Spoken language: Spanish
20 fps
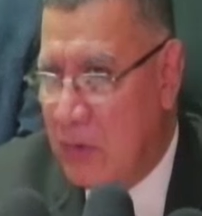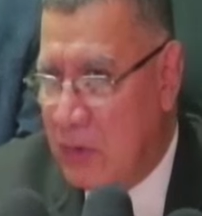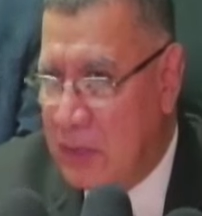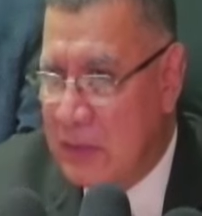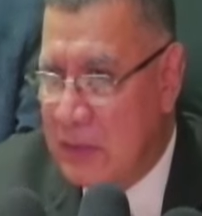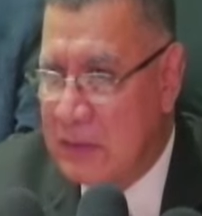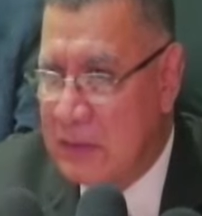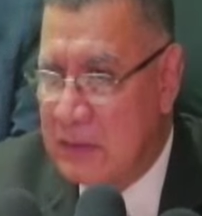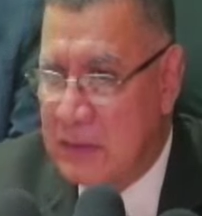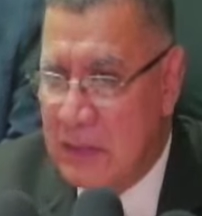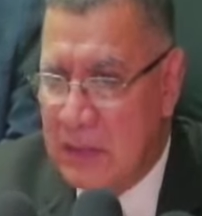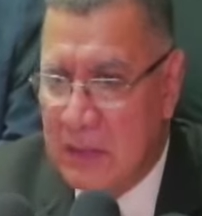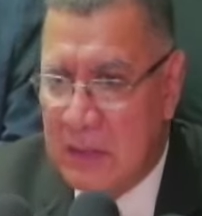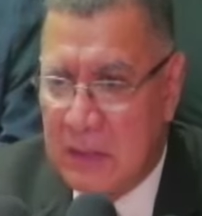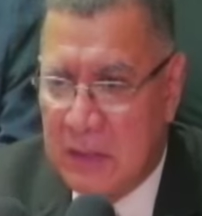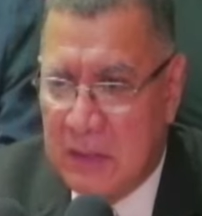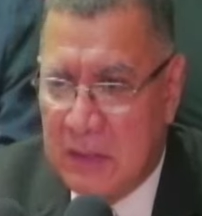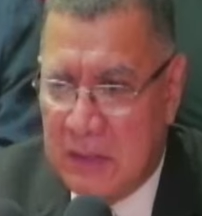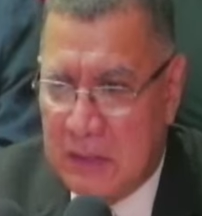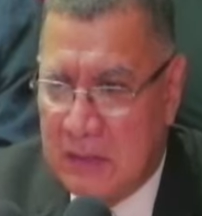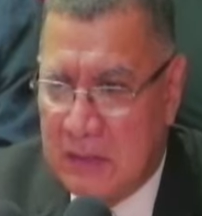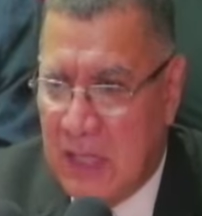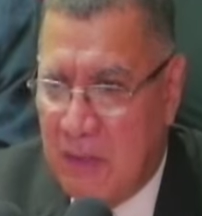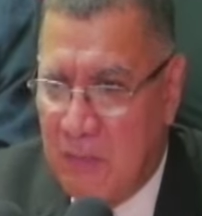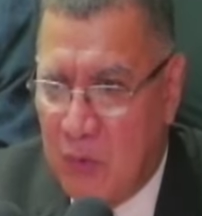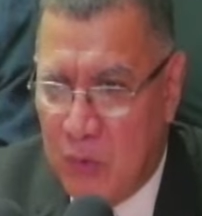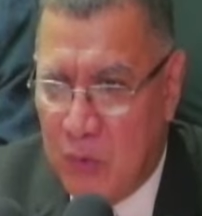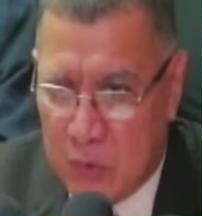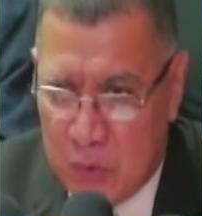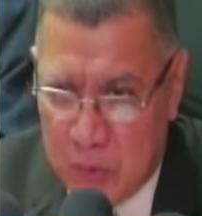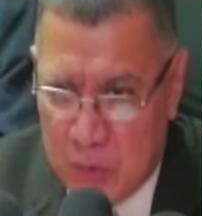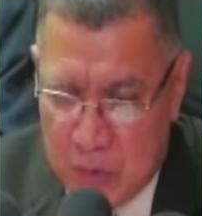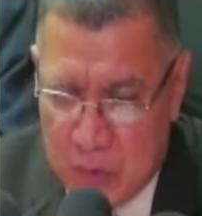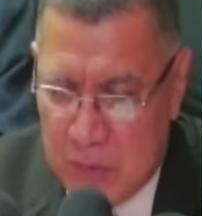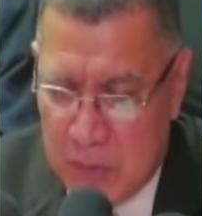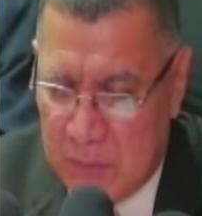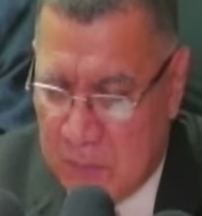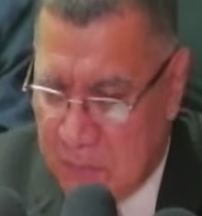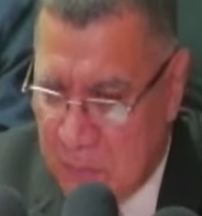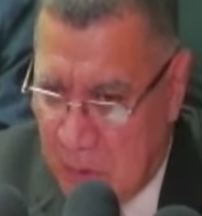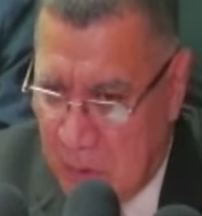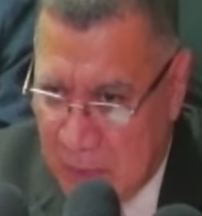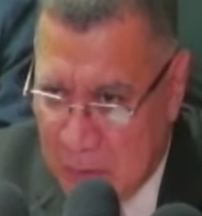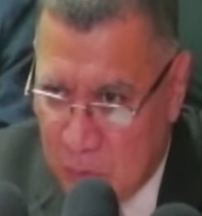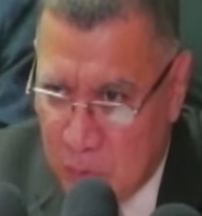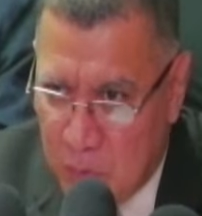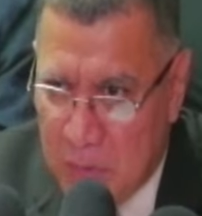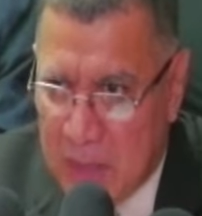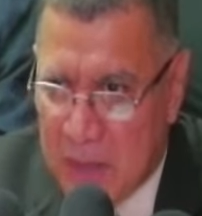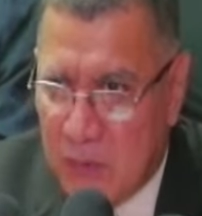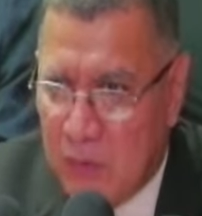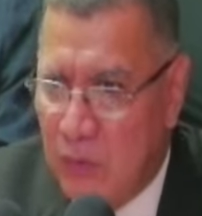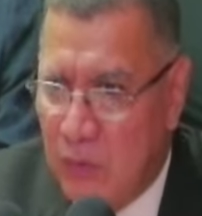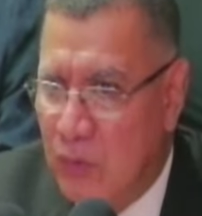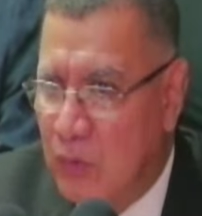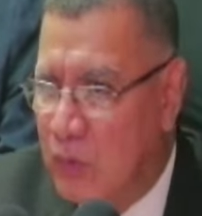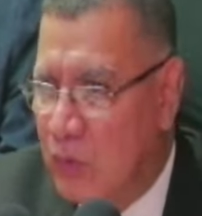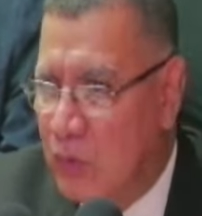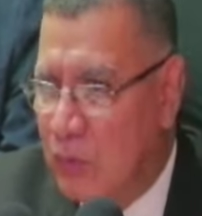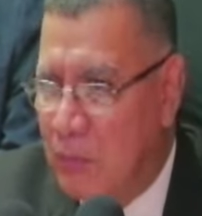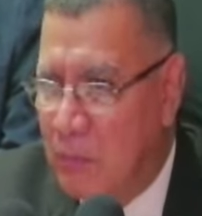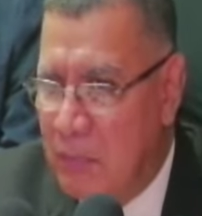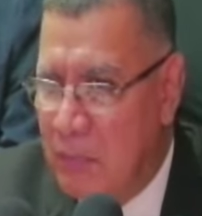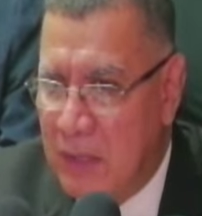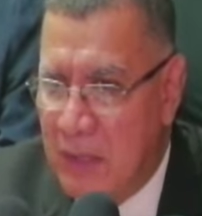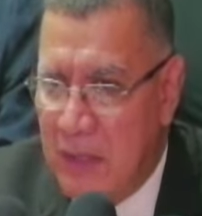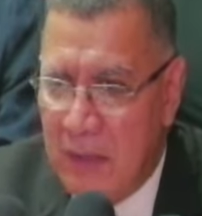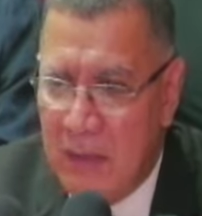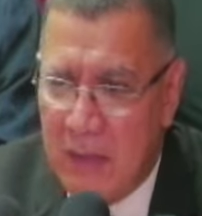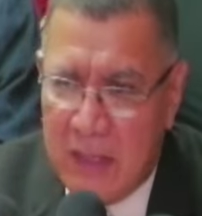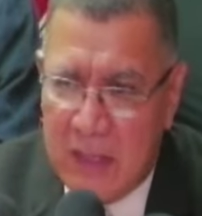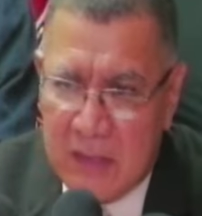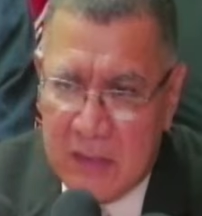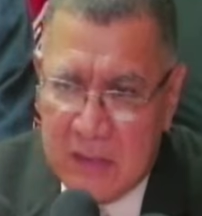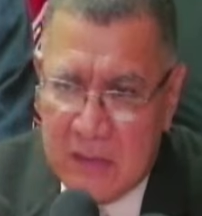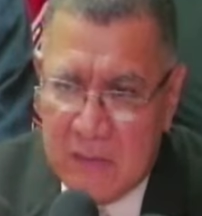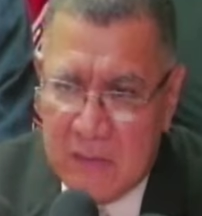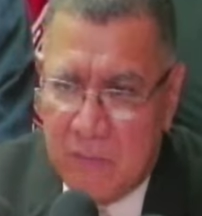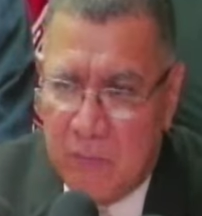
este, estamos retomando medidas